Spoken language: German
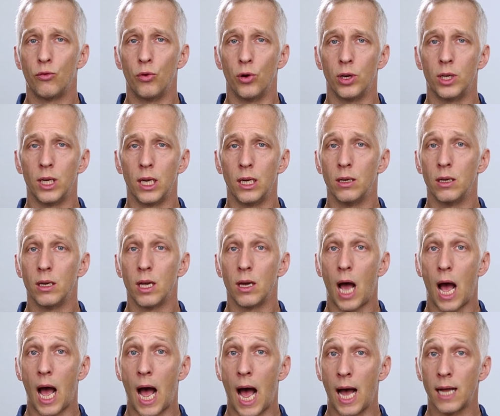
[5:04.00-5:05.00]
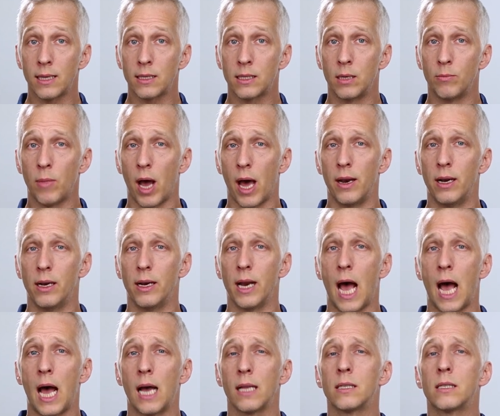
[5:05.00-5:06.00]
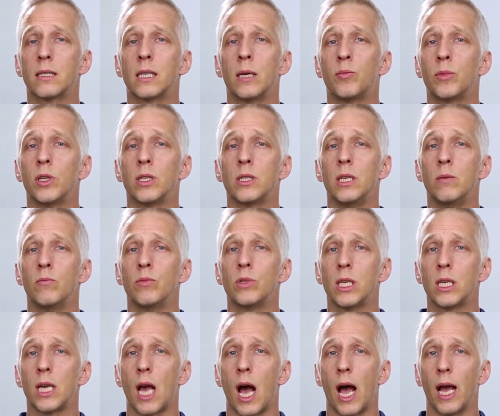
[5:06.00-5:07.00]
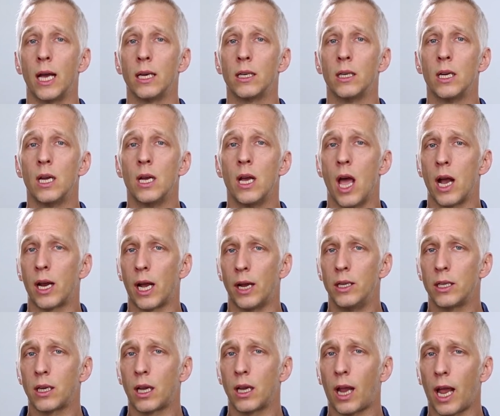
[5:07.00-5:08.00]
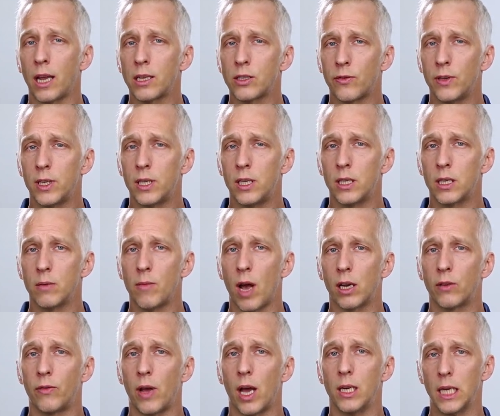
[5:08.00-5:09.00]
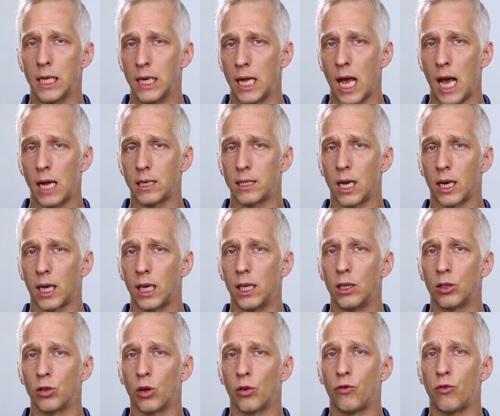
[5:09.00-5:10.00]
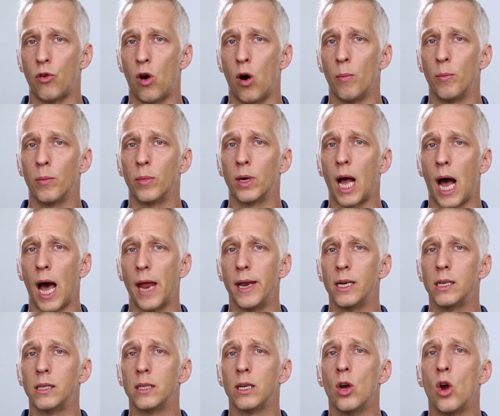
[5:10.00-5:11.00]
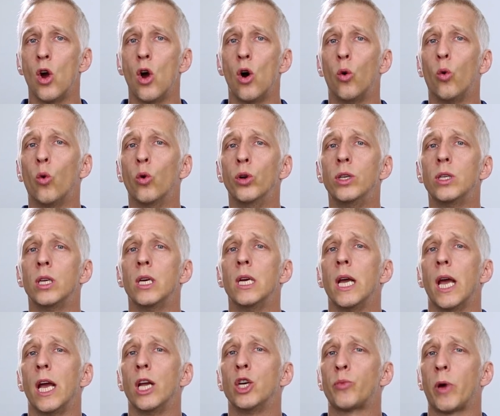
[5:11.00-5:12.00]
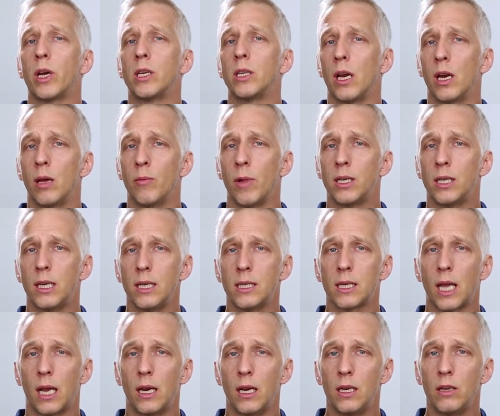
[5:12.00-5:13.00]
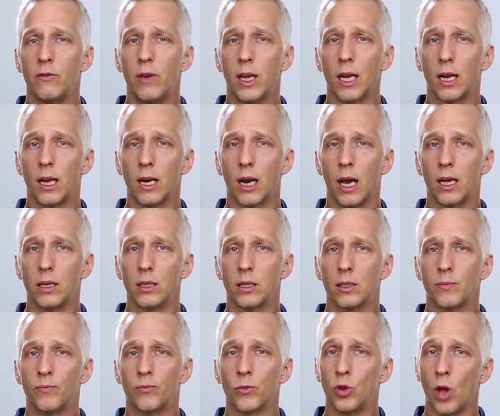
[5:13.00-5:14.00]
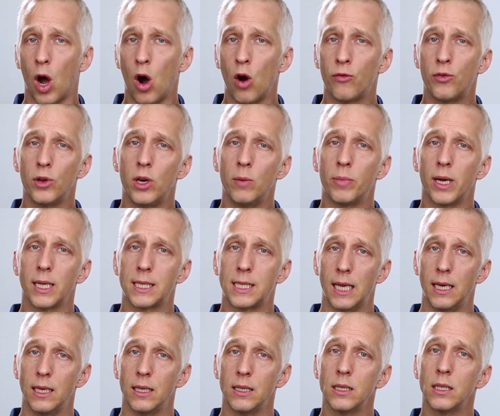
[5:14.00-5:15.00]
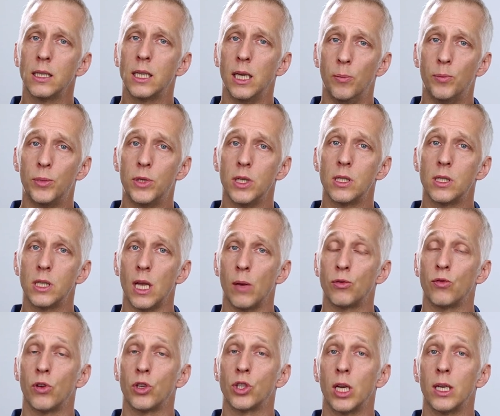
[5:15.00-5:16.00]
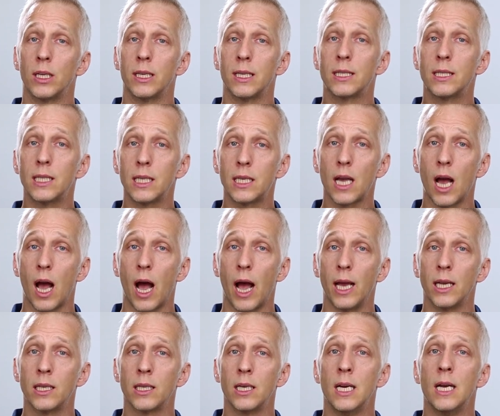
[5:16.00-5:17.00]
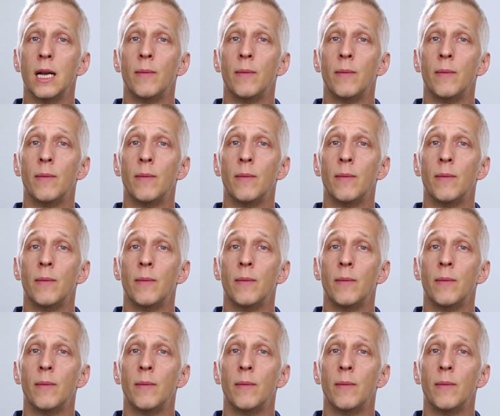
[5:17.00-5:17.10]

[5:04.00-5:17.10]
Für den Arzt, den behandelnden Arzt, gibt es ihm Sicherheit. Er kann nicht regresspflichtig gemacht werden, denn er hat ja regelkonform gehandelt und entsprechend einen MRT-Scan in die Wege geleitet. Und auch für den Patienten gibt es selbstverständlich Sicherheit,